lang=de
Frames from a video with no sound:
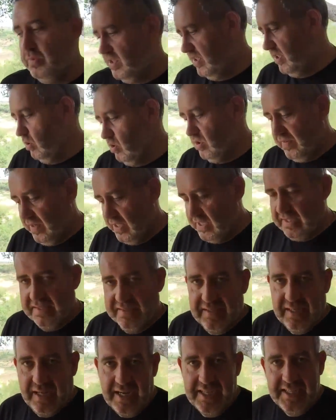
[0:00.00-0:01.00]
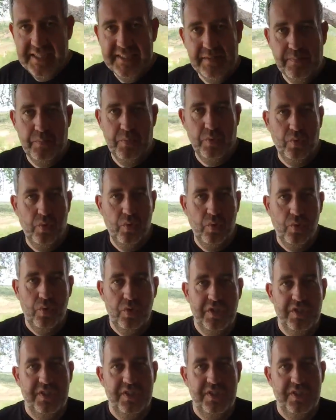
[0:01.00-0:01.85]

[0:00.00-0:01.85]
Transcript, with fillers: beziehungsweise das Reisebüro,